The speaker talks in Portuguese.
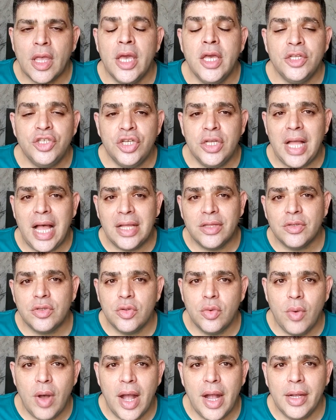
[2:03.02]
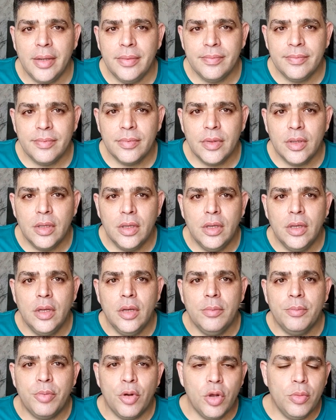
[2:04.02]
retirados do ar
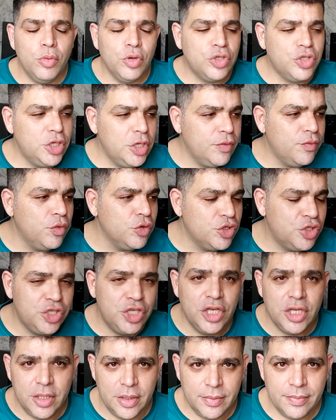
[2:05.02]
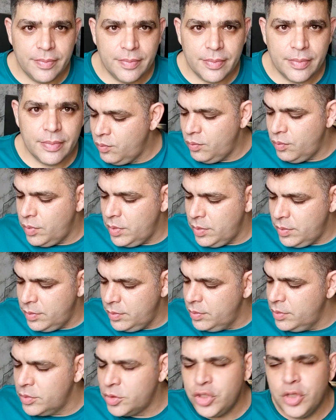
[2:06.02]
por motivo de
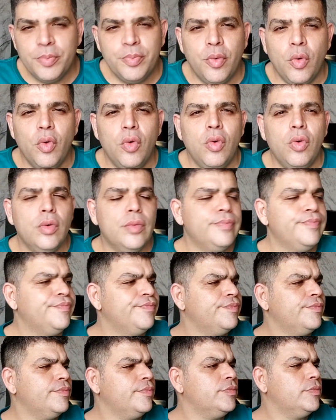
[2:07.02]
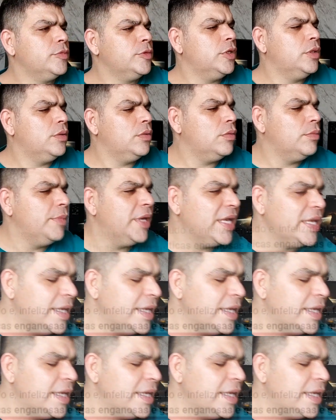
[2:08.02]
tipo como é